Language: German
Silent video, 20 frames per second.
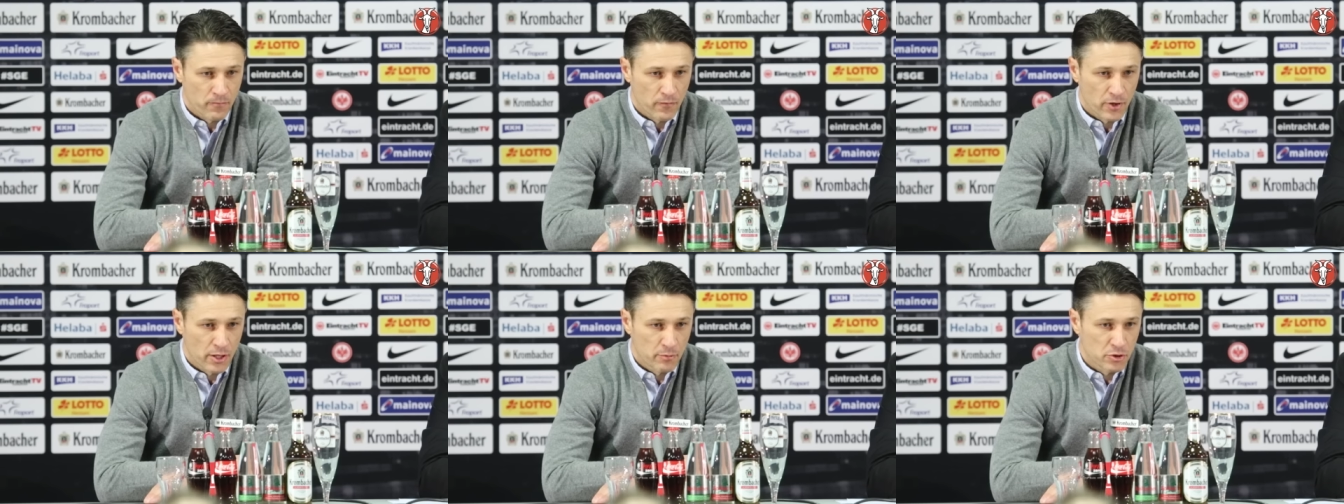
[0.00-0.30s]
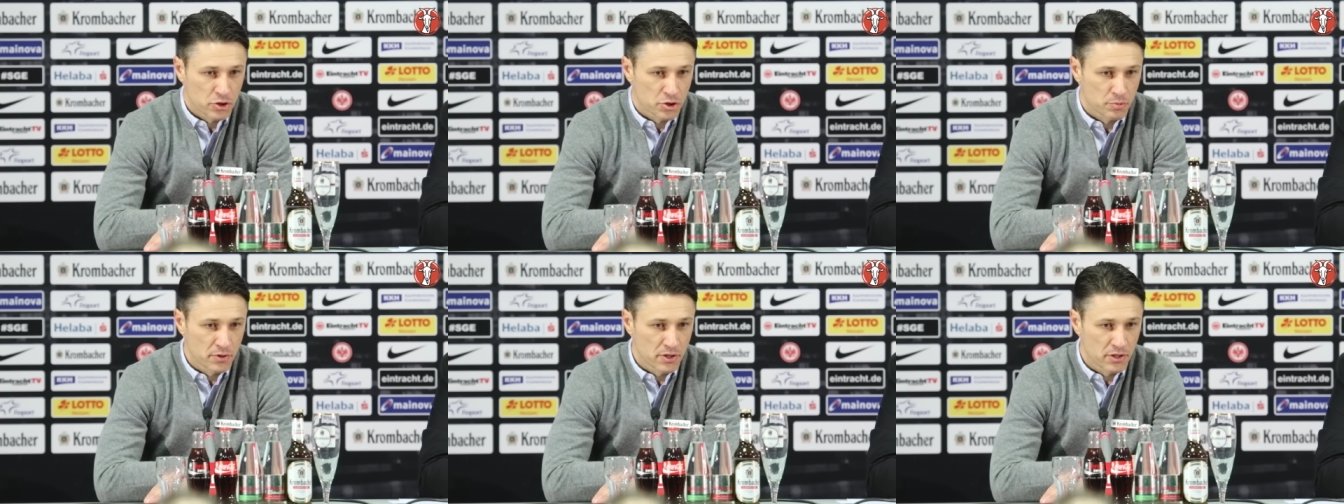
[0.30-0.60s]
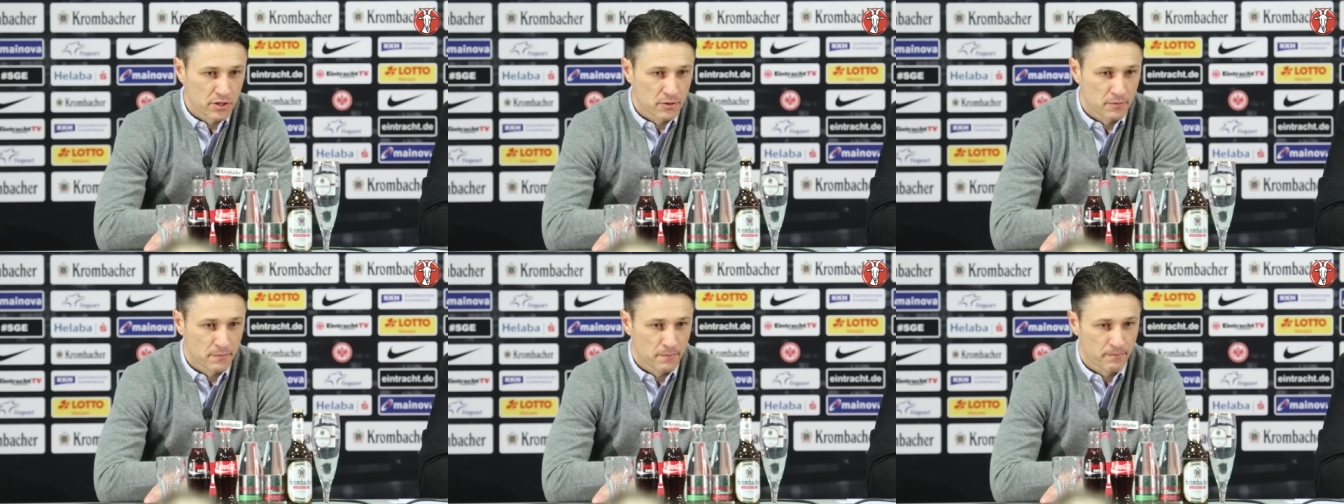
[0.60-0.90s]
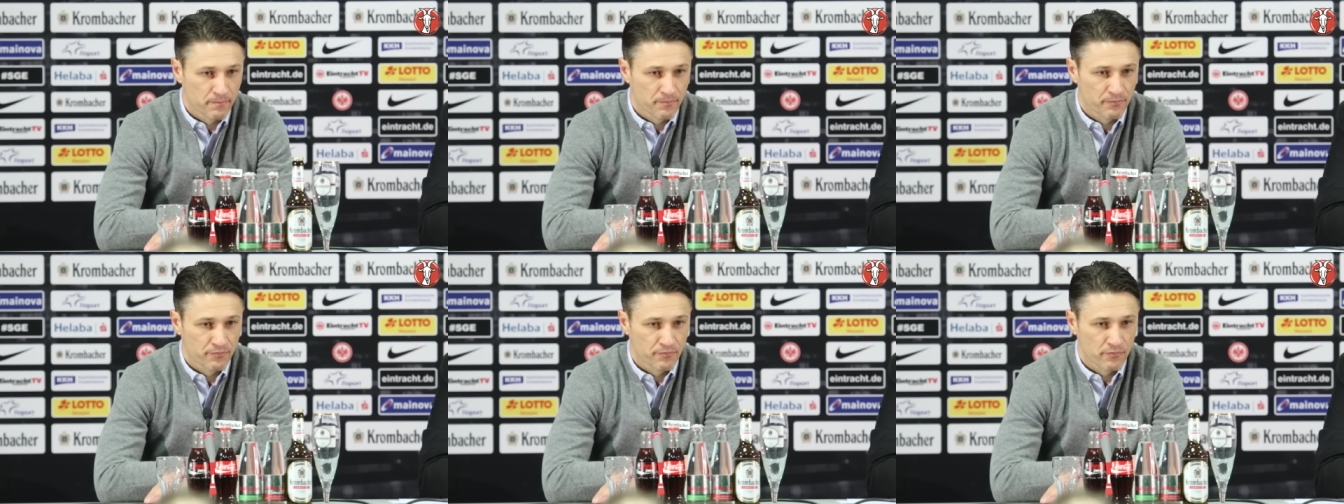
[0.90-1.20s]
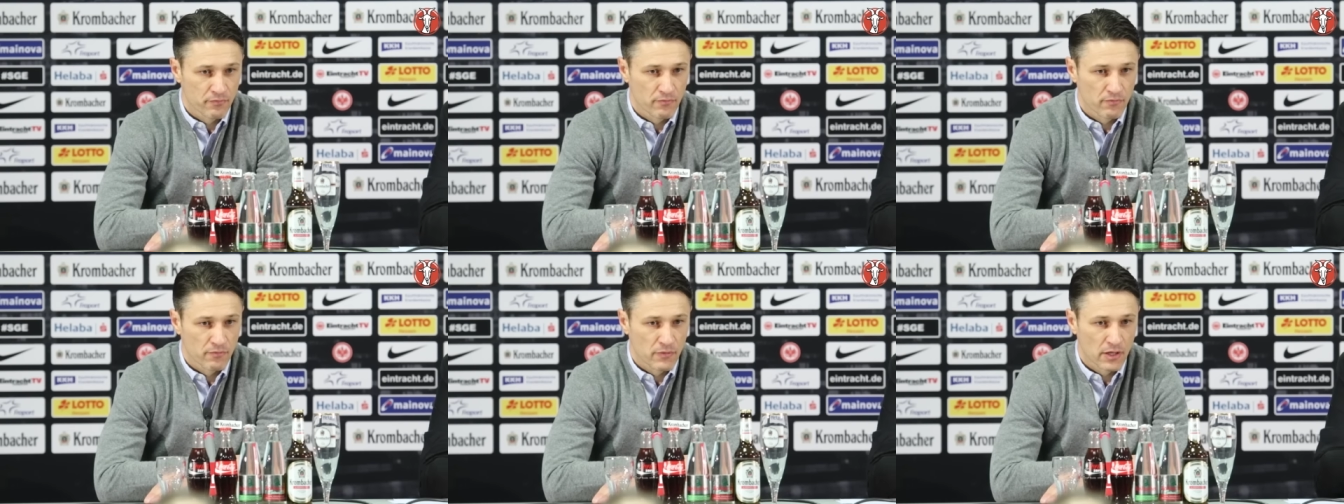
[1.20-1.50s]
Wir haben das Spiel
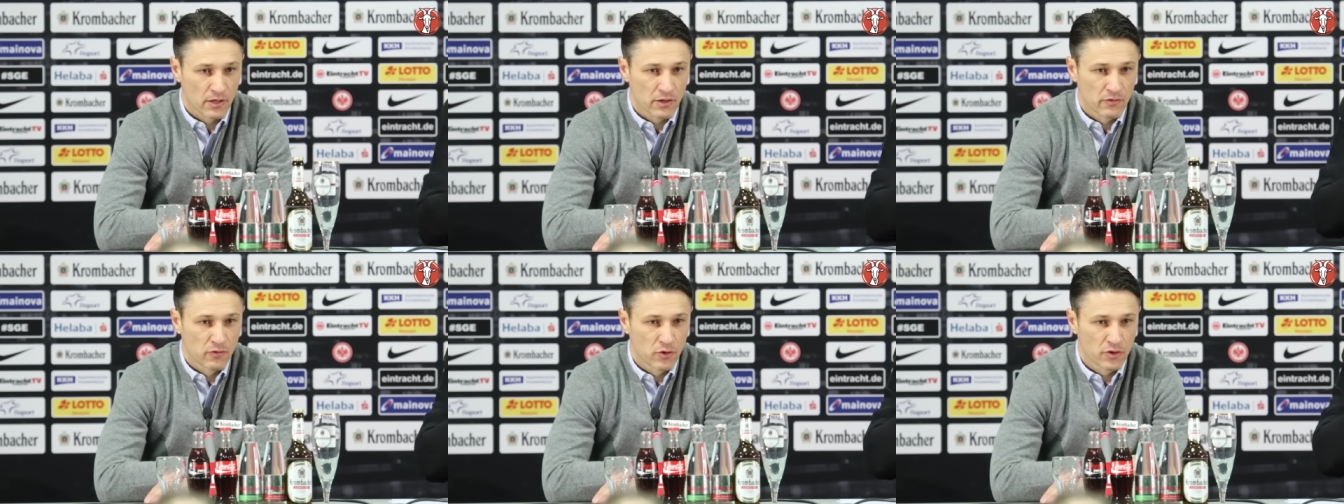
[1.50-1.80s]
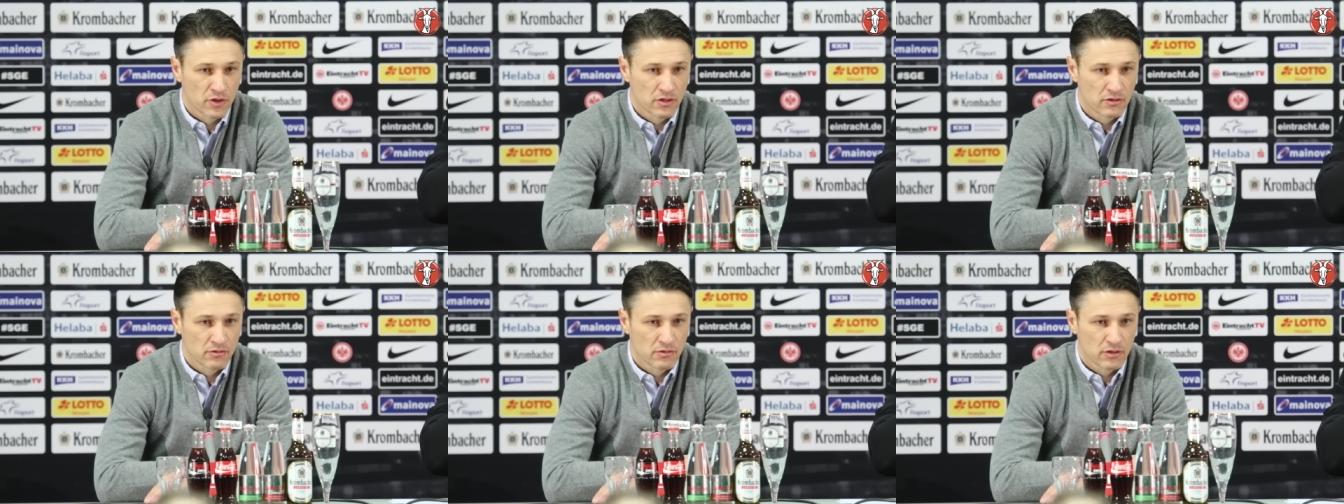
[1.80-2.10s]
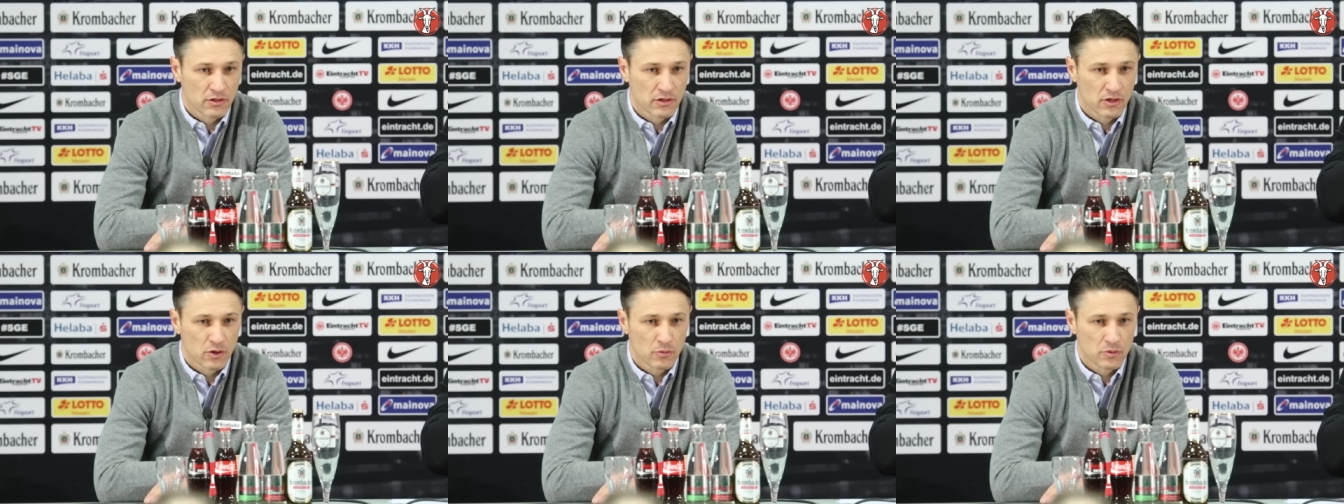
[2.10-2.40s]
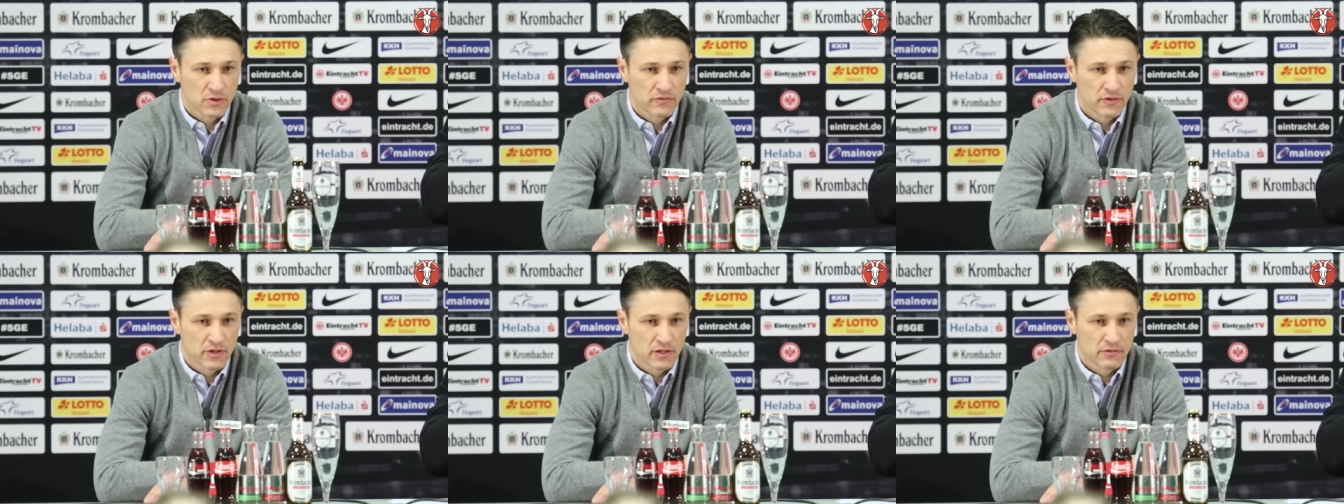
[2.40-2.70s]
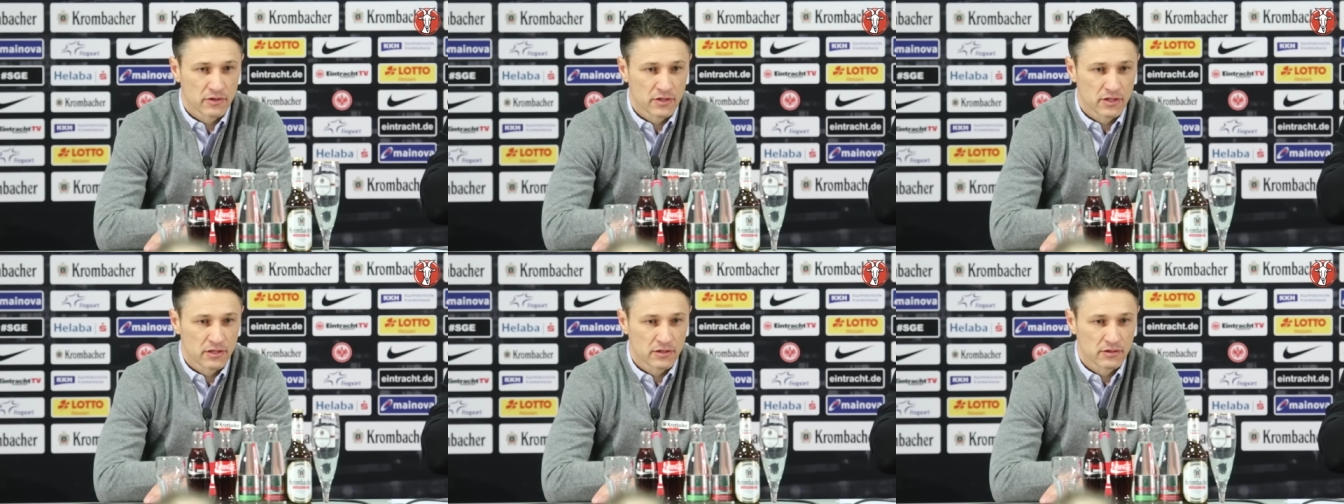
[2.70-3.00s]
gewonnen, glaube ich,
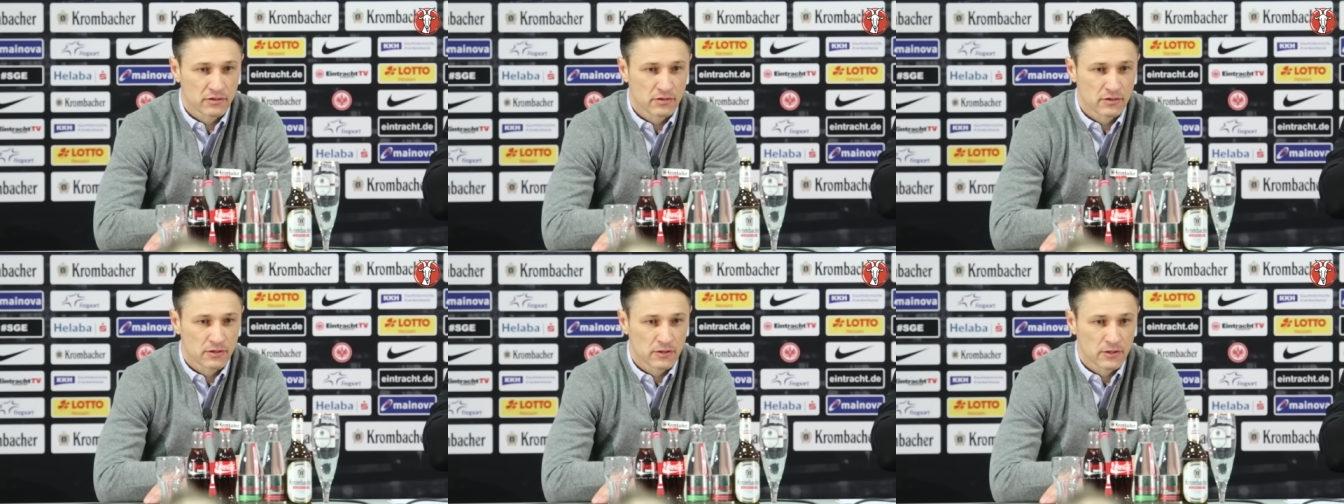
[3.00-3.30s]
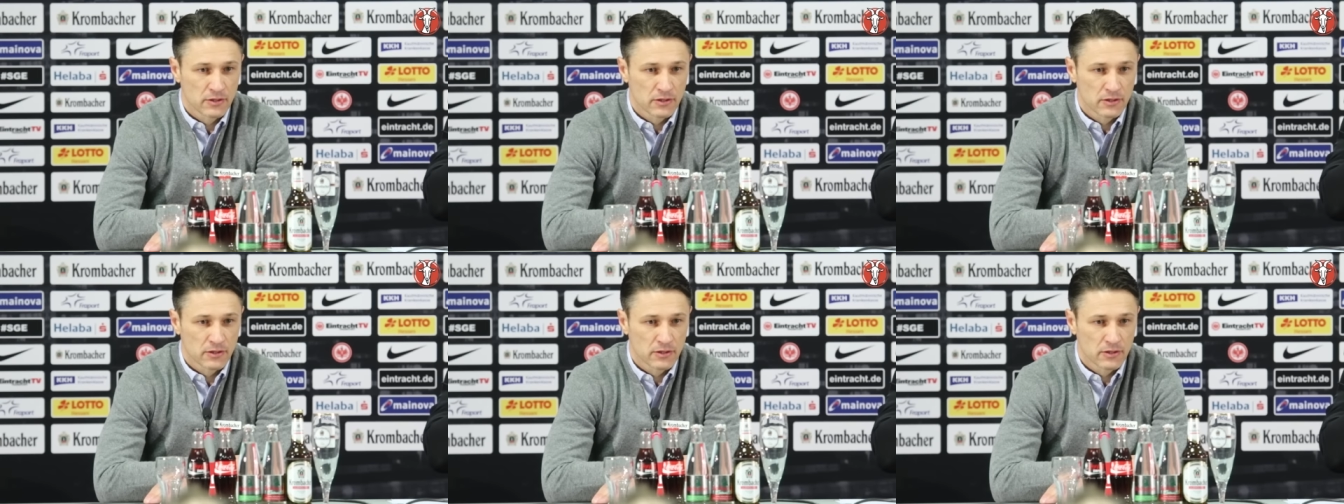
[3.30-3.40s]
weil wir dann